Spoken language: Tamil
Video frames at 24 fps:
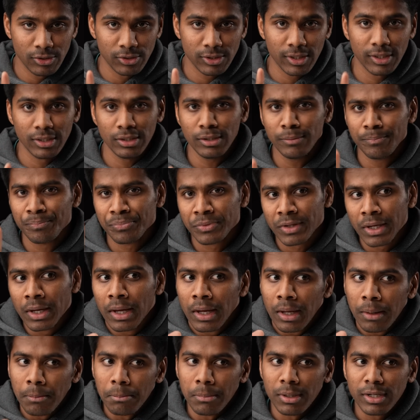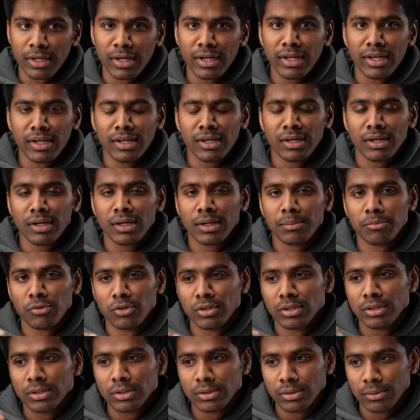யூஸ் ஆகுது பட் ஆனால் என்னென்னா நம்ம
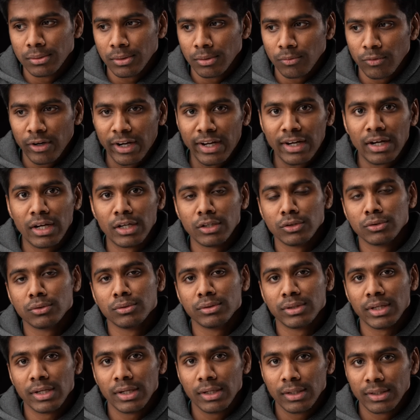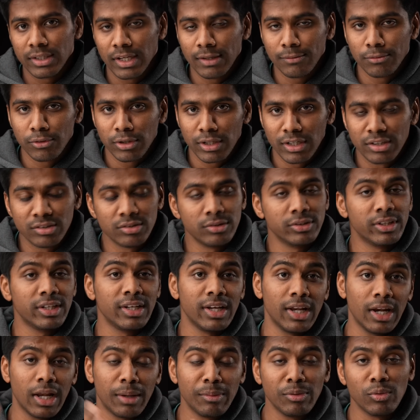வந்து வைட் uh, லென்ஸும் சரி டெலிஃபோட்டோ லென்ஸும் சரி
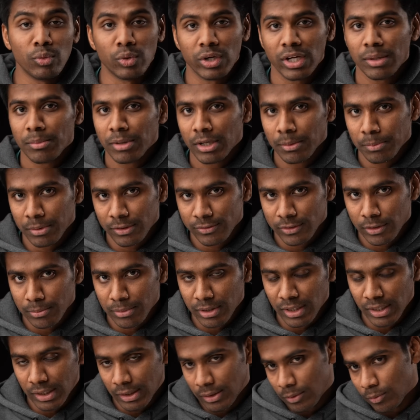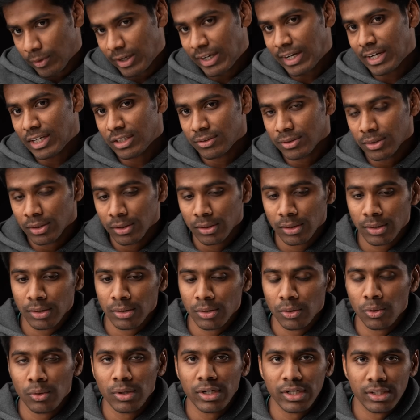எல்லாமே ஒரே மாதிரி பர்ஃபார்ம் பண்ணுது வைட் லென்ஸ் வந்து
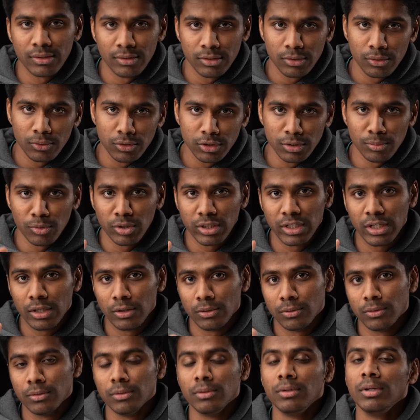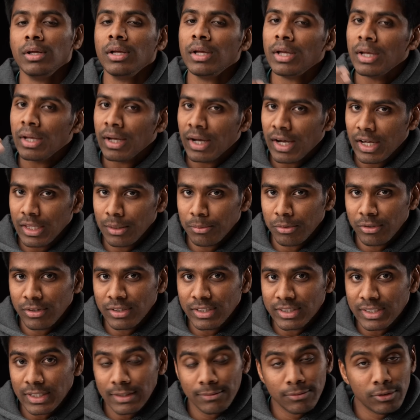லோ லைட்டுக்கு வந்து கொஞ்சம் முக்கியம் இருக்கும் அதே மாதிரி
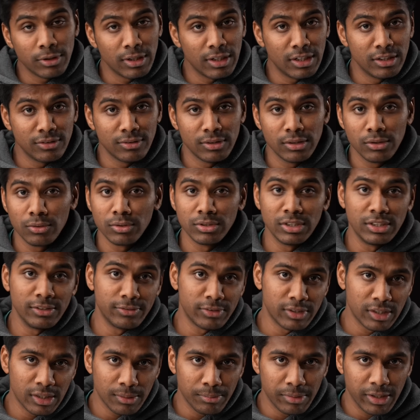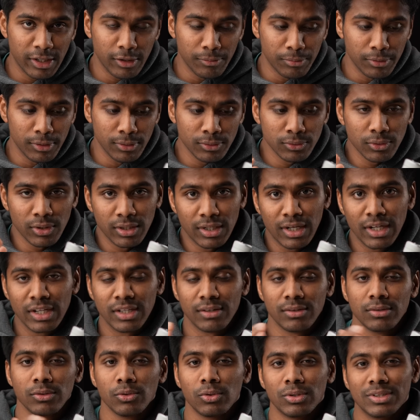வந்து டெலிஃபோட்டோ லென்ஸ் வந்து கொஞ்சம் டிஃப்ரெண்ட்டாக பிஹேவ் பண்ணும் ஸோ அதனால்
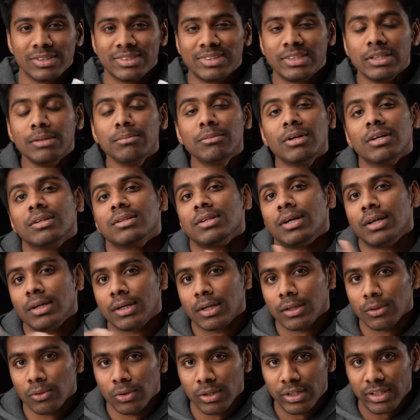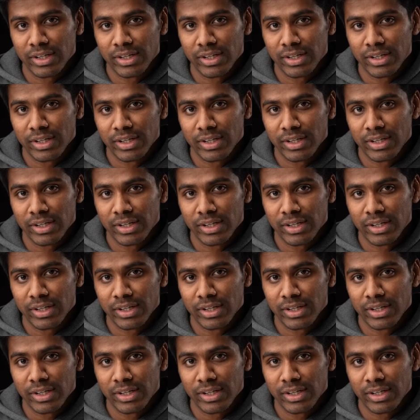நீங்கள் வந்து ஒரு சீம்லெஸ்ஸாக இருக்காது ஒரு